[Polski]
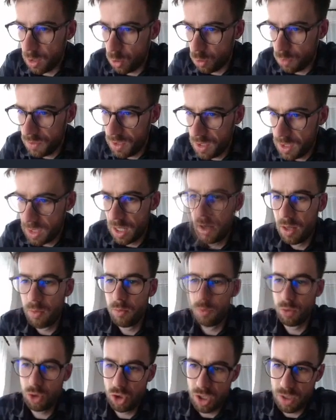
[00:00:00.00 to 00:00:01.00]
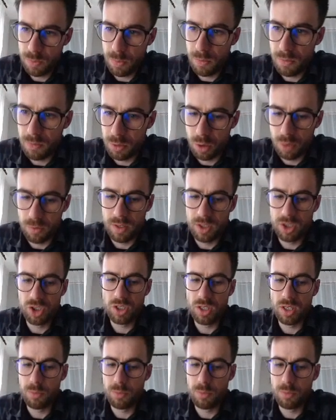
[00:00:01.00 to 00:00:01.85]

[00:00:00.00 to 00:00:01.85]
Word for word: darowizn może spowodować,